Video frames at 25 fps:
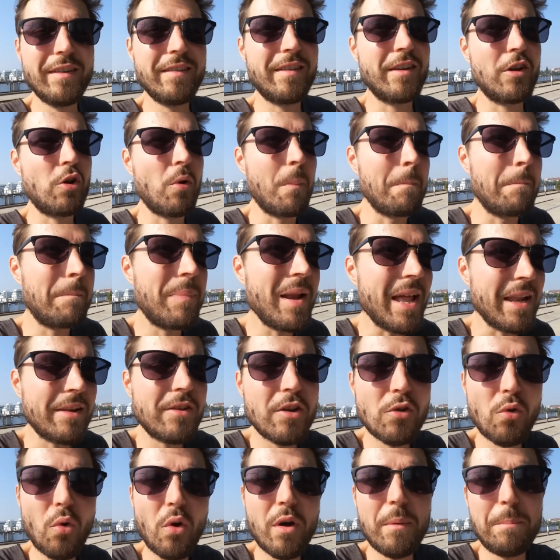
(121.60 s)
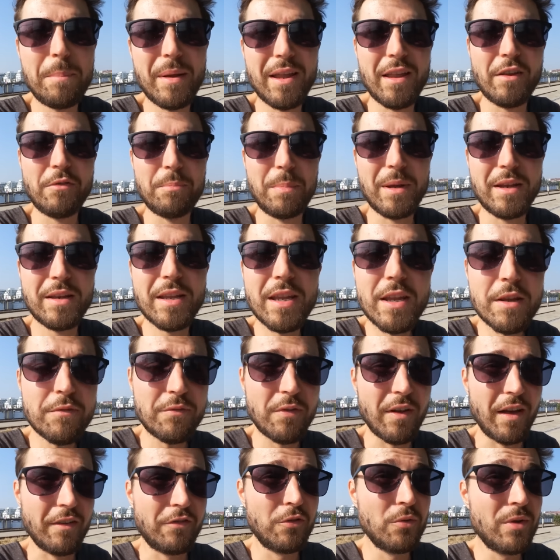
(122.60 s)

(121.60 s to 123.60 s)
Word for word: diese komplett neue Perspektive,